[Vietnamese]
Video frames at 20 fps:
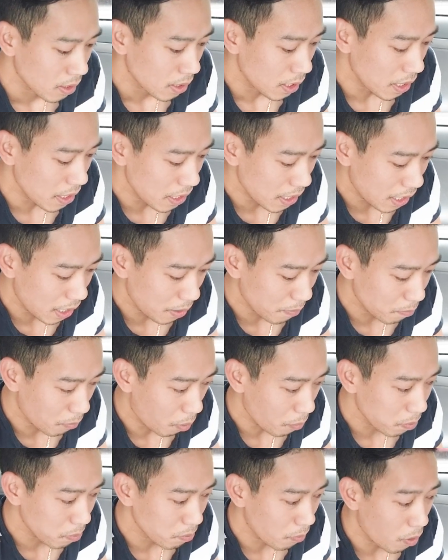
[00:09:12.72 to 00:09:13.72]
thì uh,
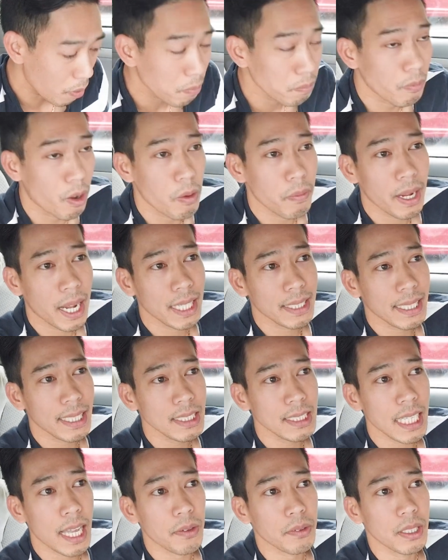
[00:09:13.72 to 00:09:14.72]
một một một hai tháng
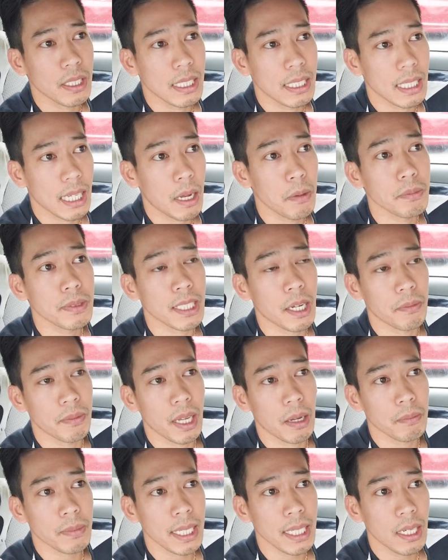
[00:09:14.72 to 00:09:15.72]
sau thì ông chồng này
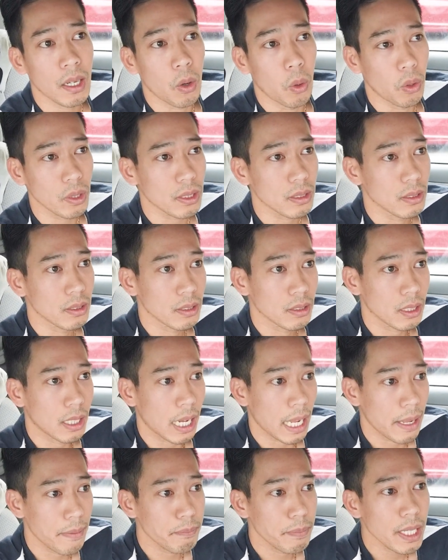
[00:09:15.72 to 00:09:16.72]
ông thấy là ủa
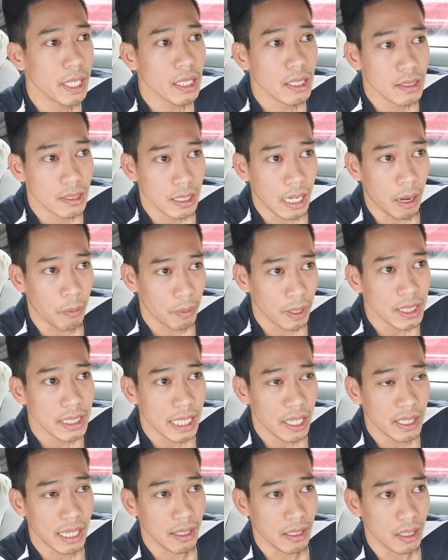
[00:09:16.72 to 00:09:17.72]
em biết học lái xe
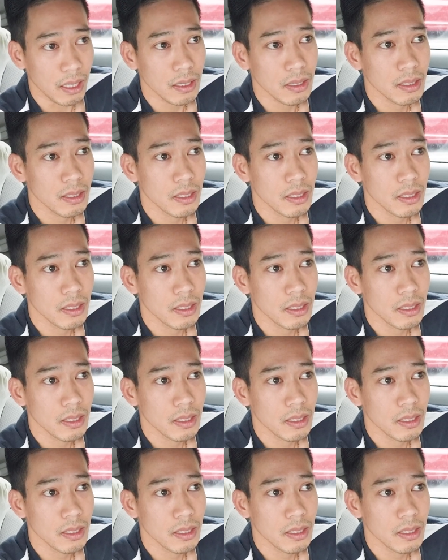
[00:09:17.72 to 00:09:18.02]
hồi nào vậy